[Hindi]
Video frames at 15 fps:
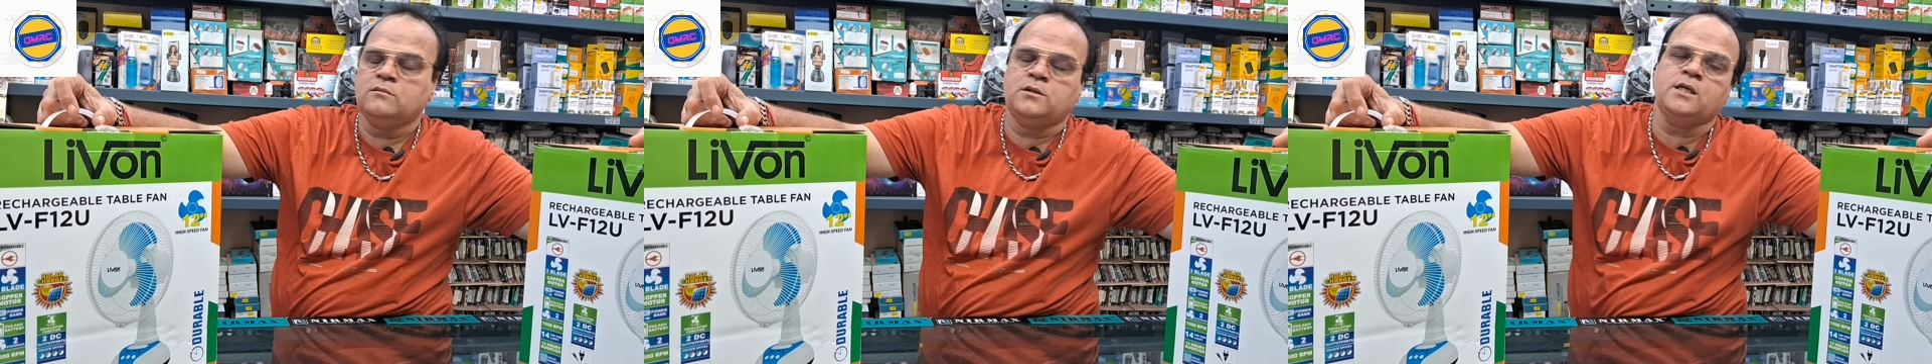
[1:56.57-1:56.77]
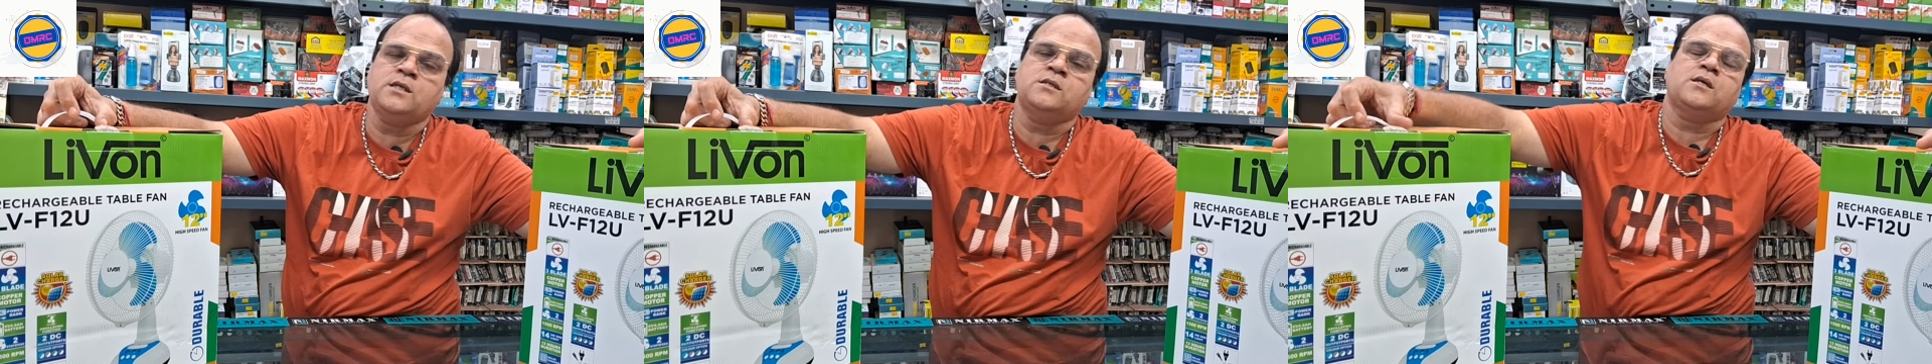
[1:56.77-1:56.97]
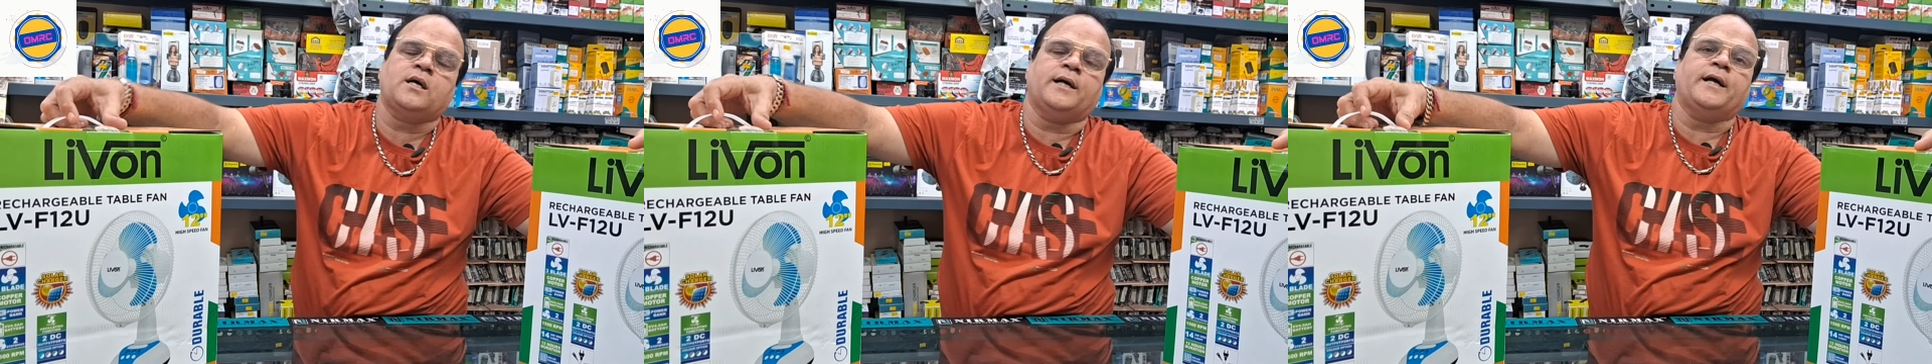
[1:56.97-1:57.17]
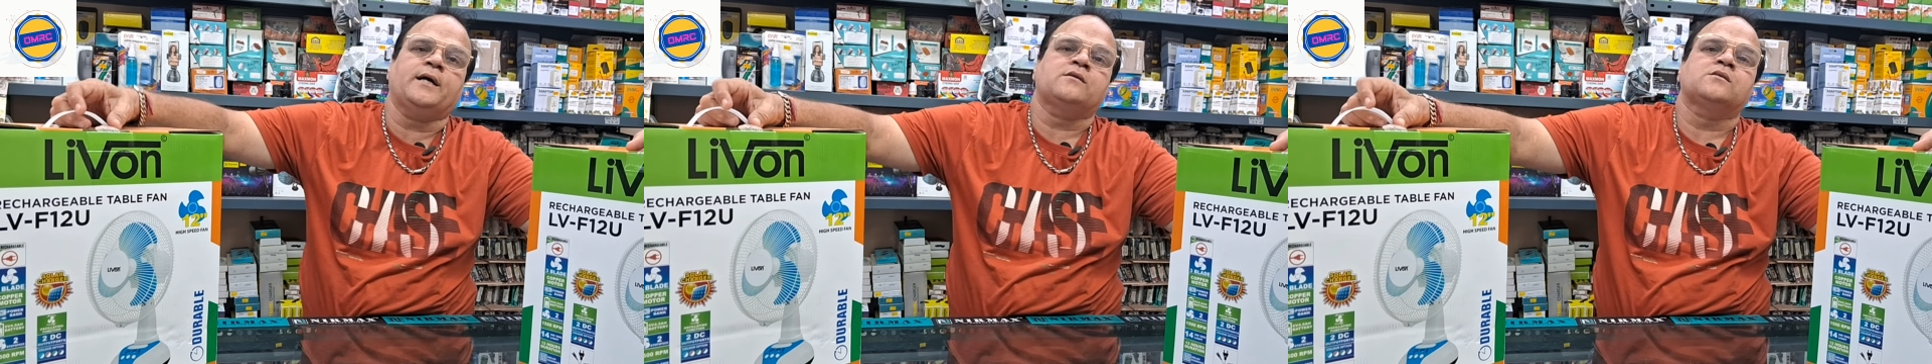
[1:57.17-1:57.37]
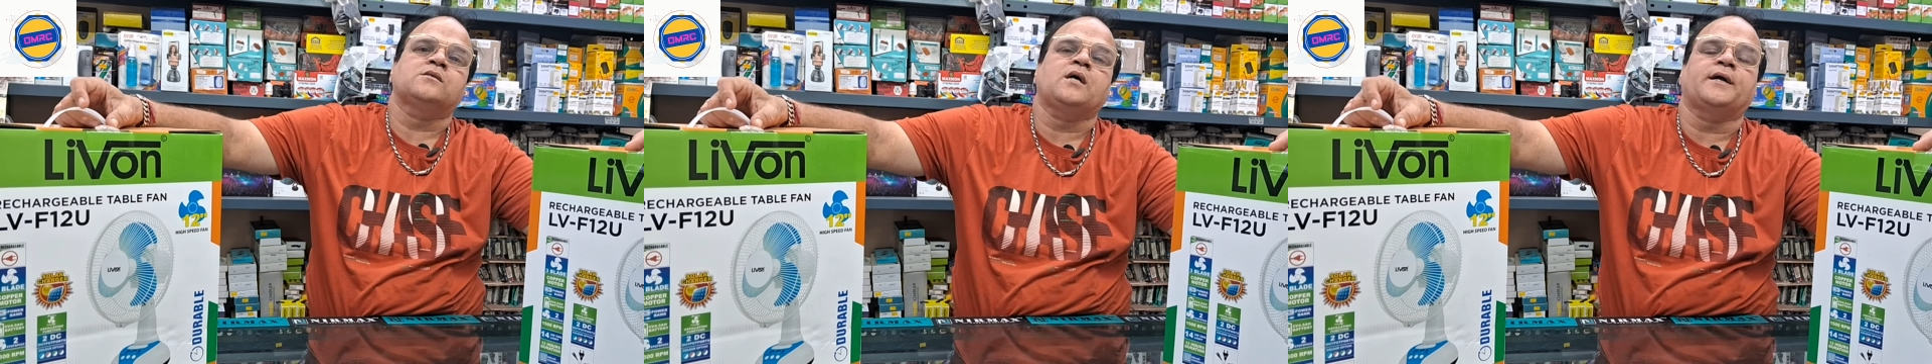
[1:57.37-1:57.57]

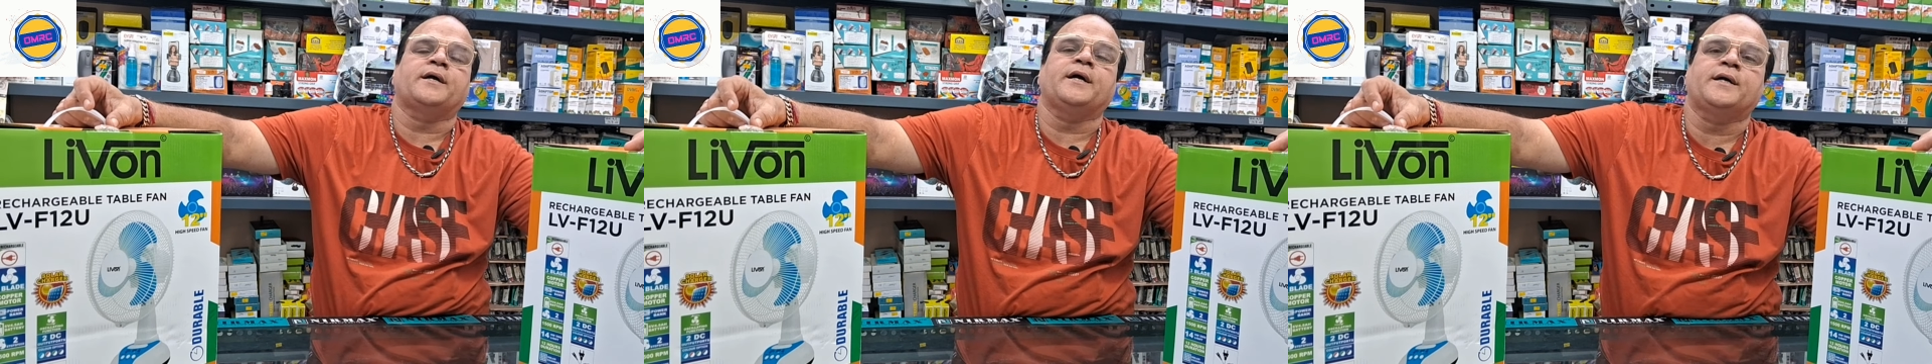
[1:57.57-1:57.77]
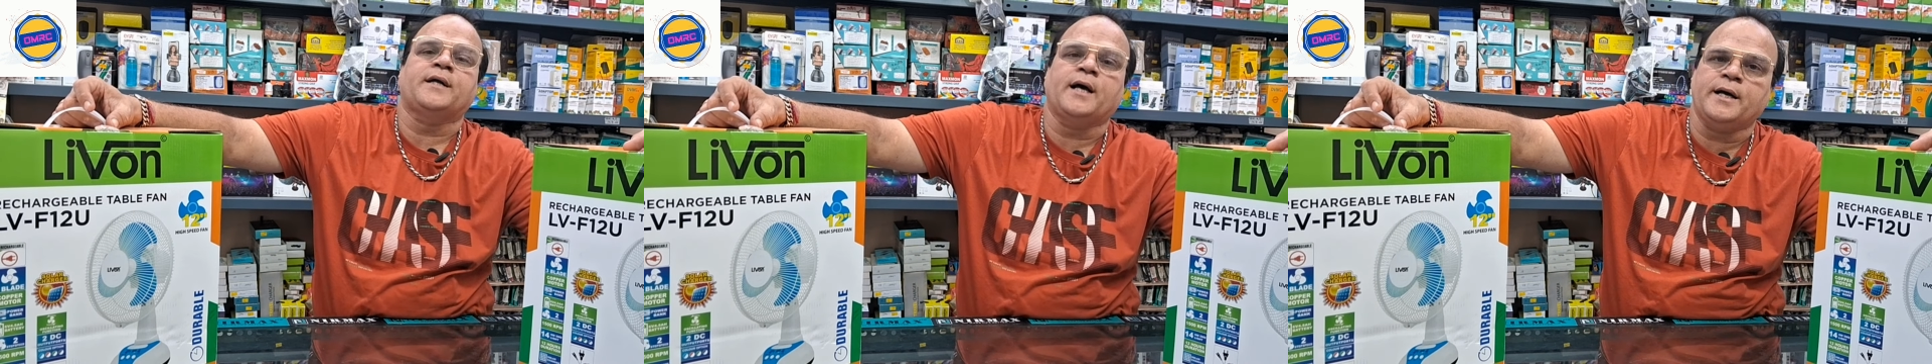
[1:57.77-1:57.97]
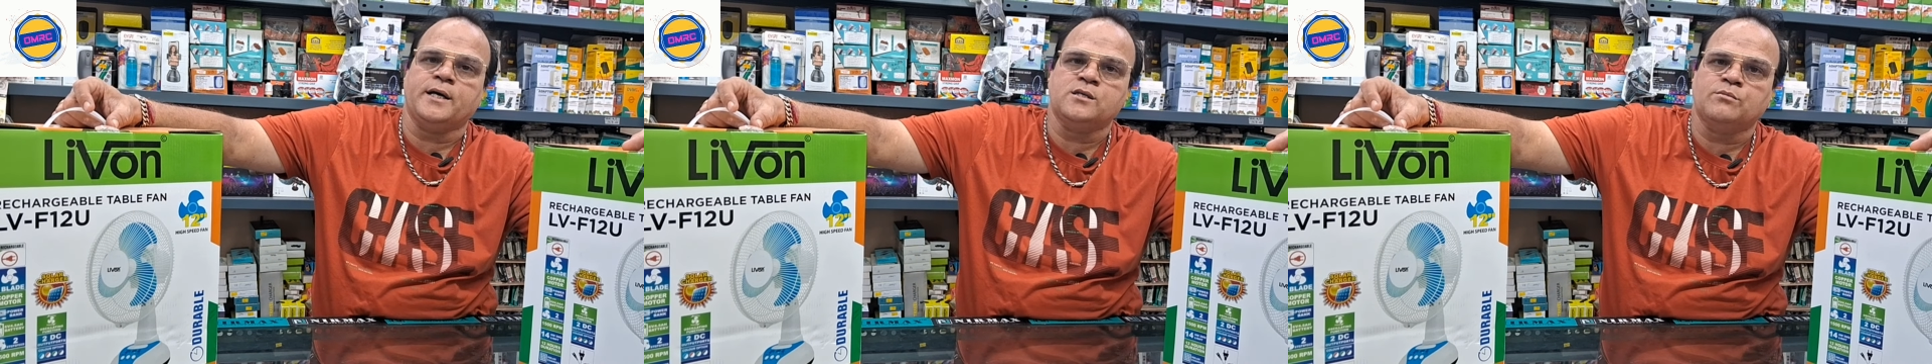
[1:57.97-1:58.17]
डिसकनेक्ट सर्किट है